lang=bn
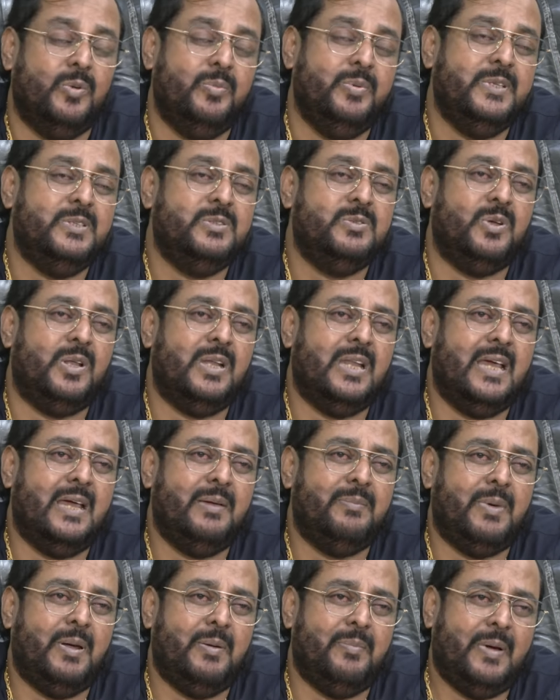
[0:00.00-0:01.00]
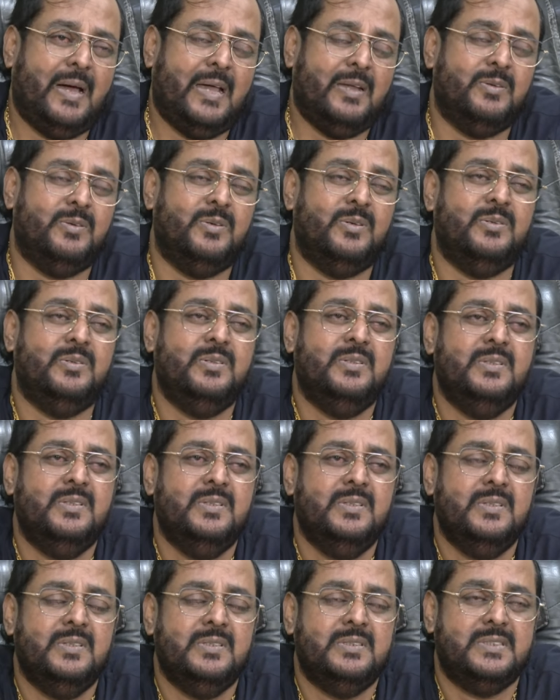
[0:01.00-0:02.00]
ছবি চলা বা ভালো
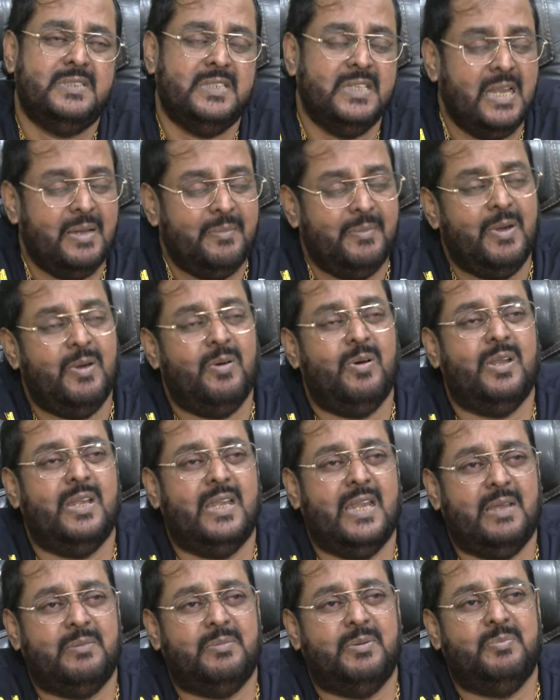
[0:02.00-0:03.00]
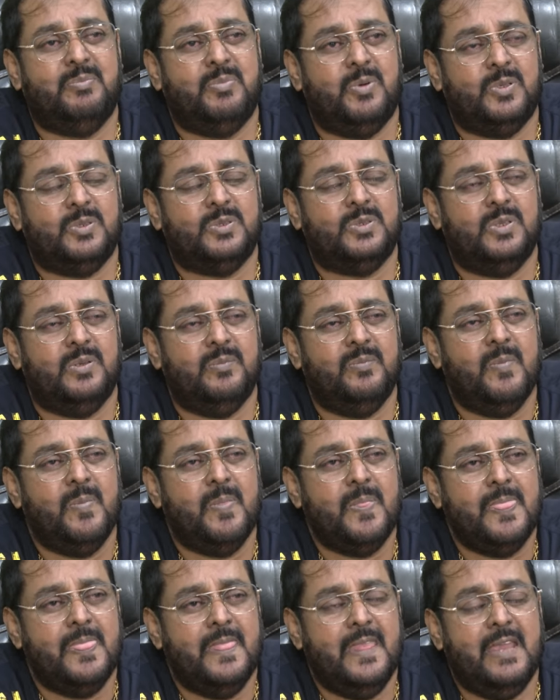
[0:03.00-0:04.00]
সিনেমা হল লাগবে প্রথম
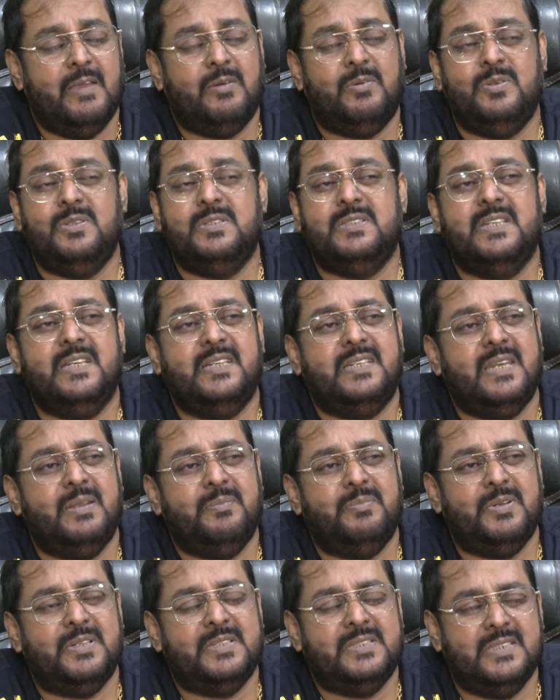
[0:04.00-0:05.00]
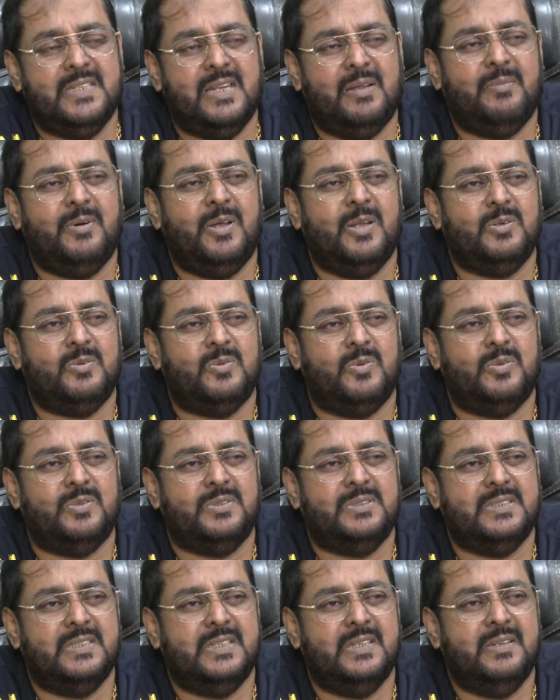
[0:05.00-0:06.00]
এখন যে টাইপের সিনেমা হল
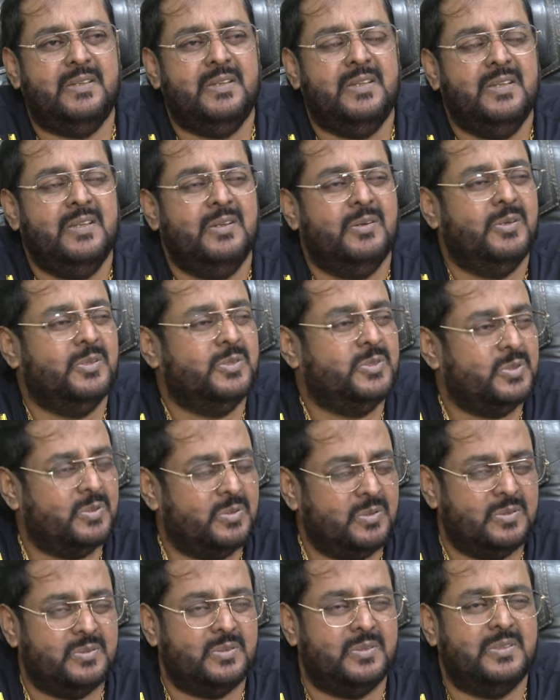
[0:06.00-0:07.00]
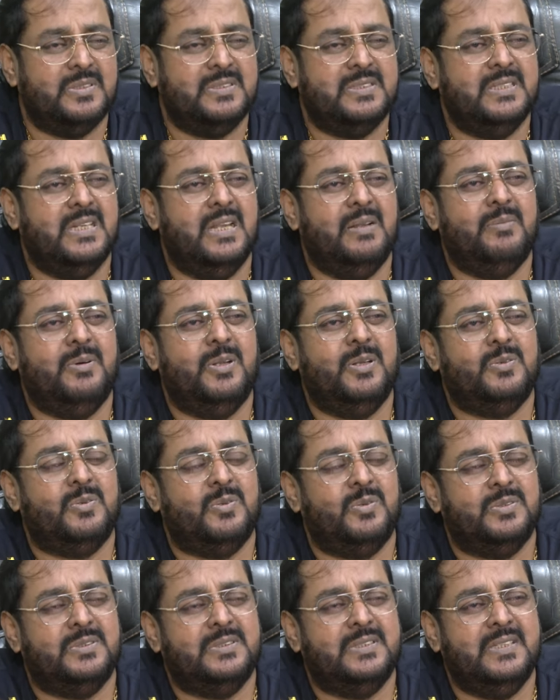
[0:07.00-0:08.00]
করছে ওই ছোট ছোট সিনেমা হল
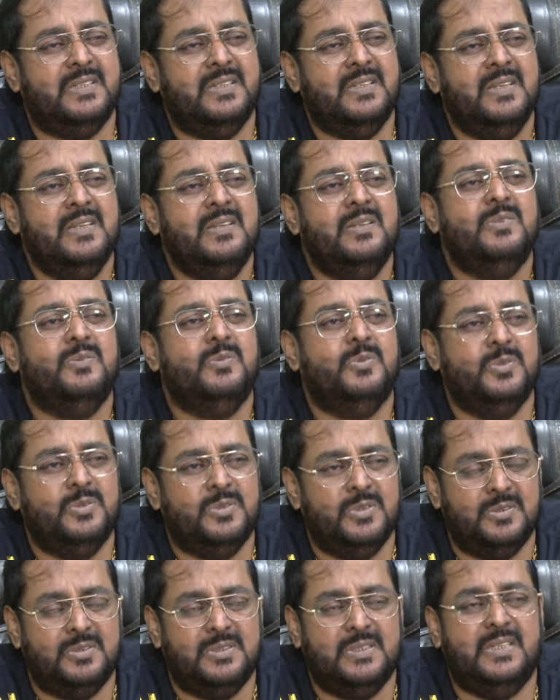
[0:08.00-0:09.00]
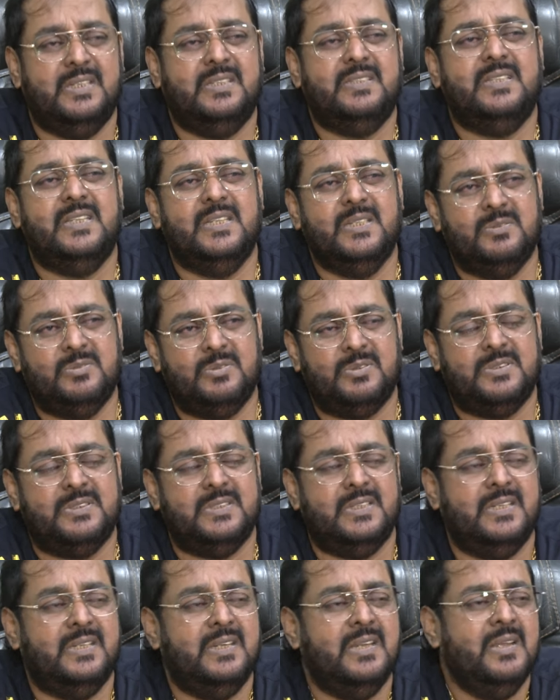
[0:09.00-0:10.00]
করছে দুশো সিট তিনশো
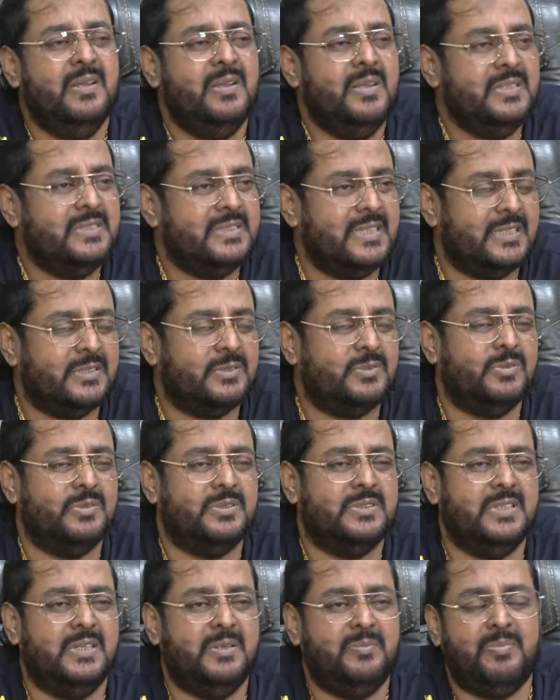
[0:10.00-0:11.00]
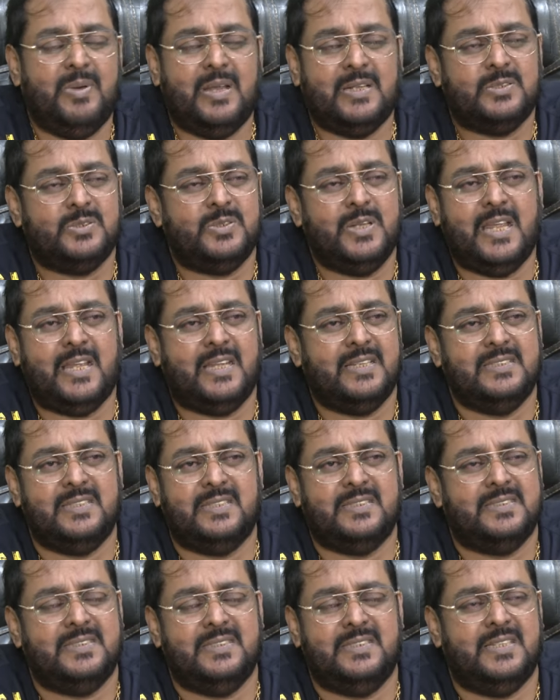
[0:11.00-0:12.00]
সিট চারশো সিট পাঁচশো এক
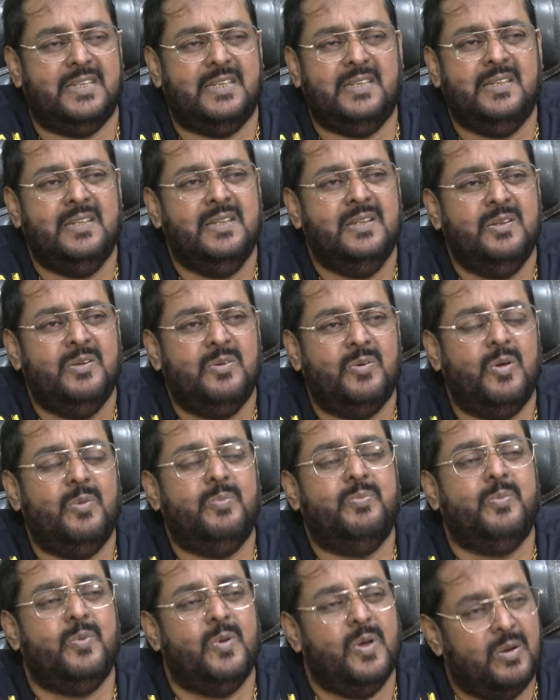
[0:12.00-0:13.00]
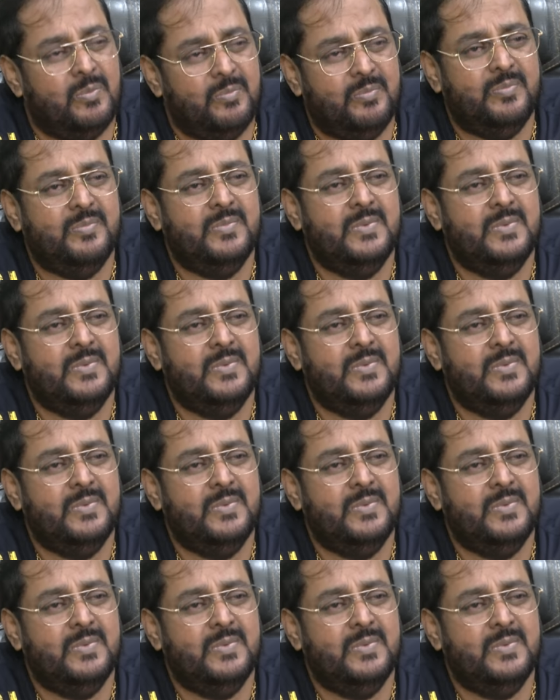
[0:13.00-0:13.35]
হাজার সিটের খুব কম